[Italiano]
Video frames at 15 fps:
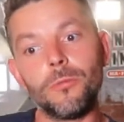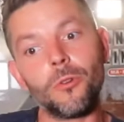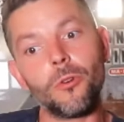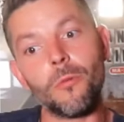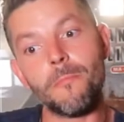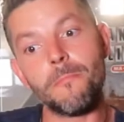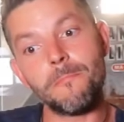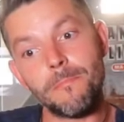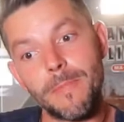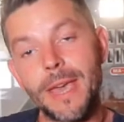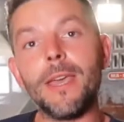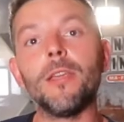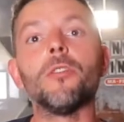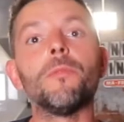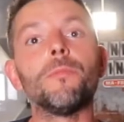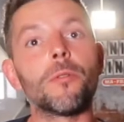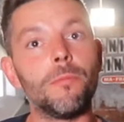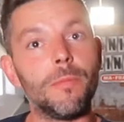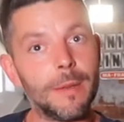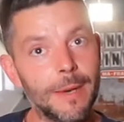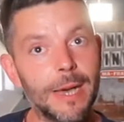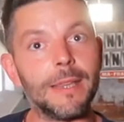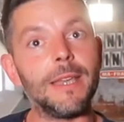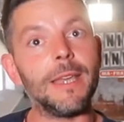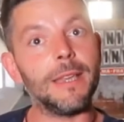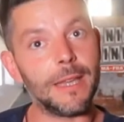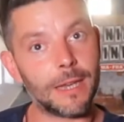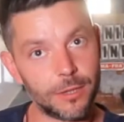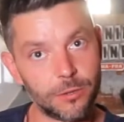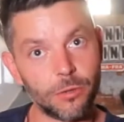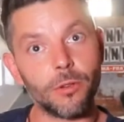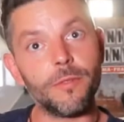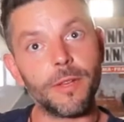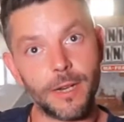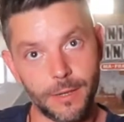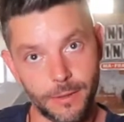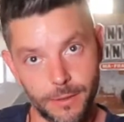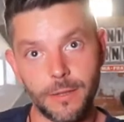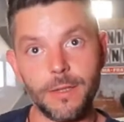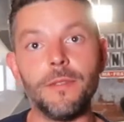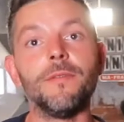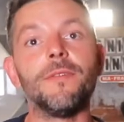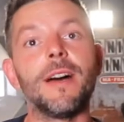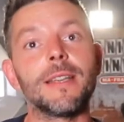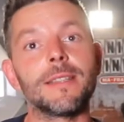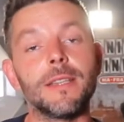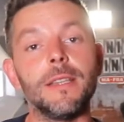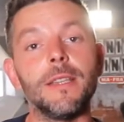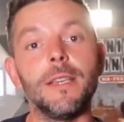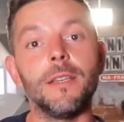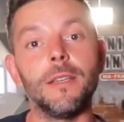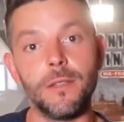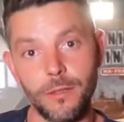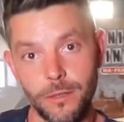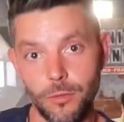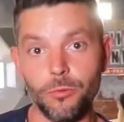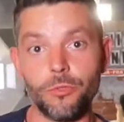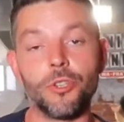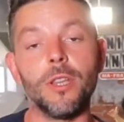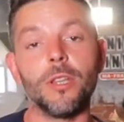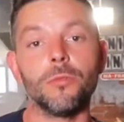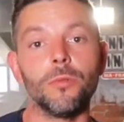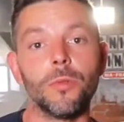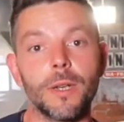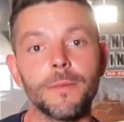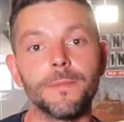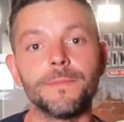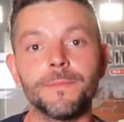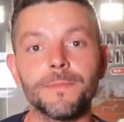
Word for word: con meno problematiche da risolvere in fase di lucidatura.